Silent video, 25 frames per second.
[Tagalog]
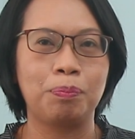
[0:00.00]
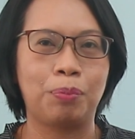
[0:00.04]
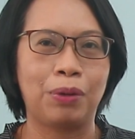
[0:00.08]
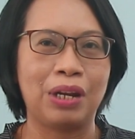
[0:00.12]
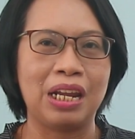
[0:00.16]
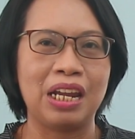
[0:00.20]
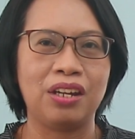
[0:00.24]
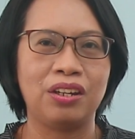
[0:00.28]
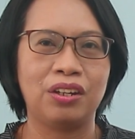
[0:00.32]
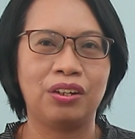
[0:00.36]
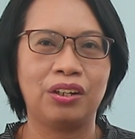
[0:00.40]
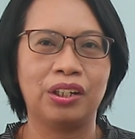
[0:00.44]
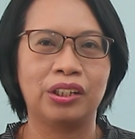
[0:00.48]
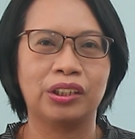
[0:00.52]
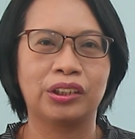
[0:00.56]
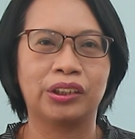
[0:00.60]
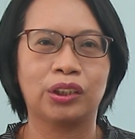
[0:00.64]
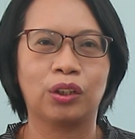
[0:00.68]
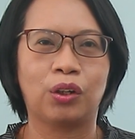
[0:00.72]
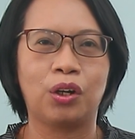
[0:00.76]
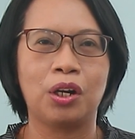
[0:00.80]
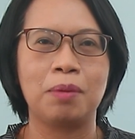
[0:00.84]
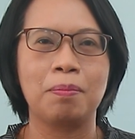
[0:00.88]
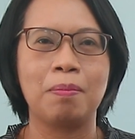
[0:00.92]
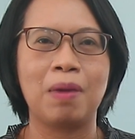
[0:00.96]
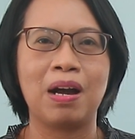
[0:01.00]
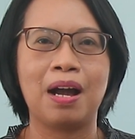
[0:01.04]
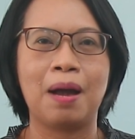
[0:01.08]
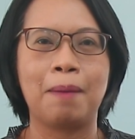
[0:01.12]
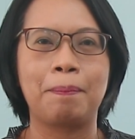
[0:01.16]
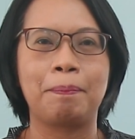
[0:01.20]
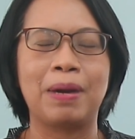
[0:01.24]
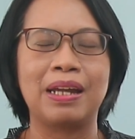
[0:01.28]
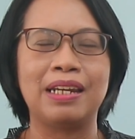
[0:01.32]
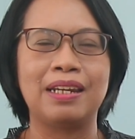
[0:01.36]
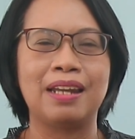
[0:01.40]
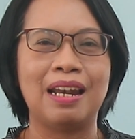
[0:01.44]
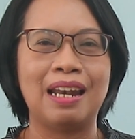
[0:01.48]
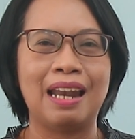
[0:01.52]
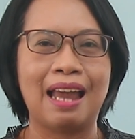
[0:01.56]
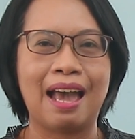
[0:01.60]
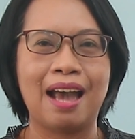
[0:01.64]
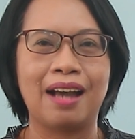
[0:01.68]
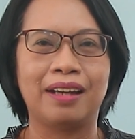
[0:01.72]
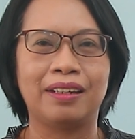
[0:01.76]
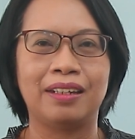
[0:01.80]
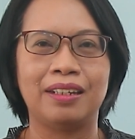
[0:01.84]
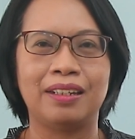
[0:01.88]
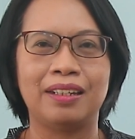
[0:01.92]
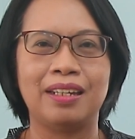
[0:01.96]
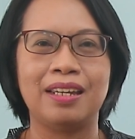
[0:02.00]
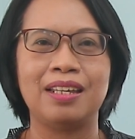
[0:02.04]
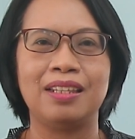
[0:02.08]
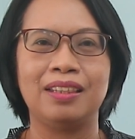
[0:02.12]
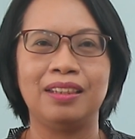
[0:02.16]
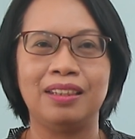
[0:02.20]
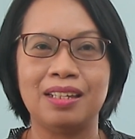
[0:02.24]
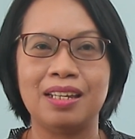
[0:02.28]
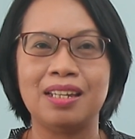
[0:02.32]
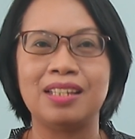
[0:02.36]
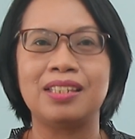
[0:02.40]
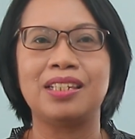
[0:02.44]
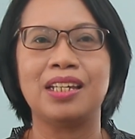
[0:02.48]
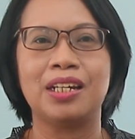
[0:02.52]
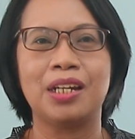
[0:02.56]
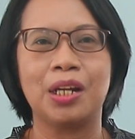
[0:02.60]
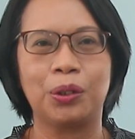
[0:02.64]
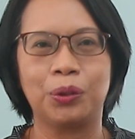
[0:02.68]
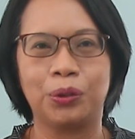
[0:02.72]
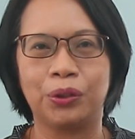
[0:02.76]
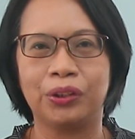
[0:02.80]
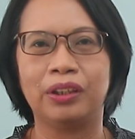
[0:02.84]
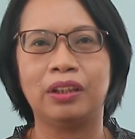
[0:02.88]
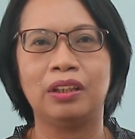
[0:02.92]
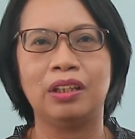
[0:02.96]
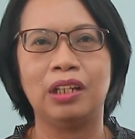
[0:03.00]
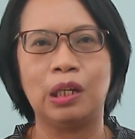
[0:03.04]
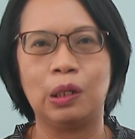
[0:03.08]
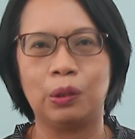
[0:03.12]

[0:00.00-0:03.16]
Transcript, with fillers: prayers or mga panalangin hindi sinagot ni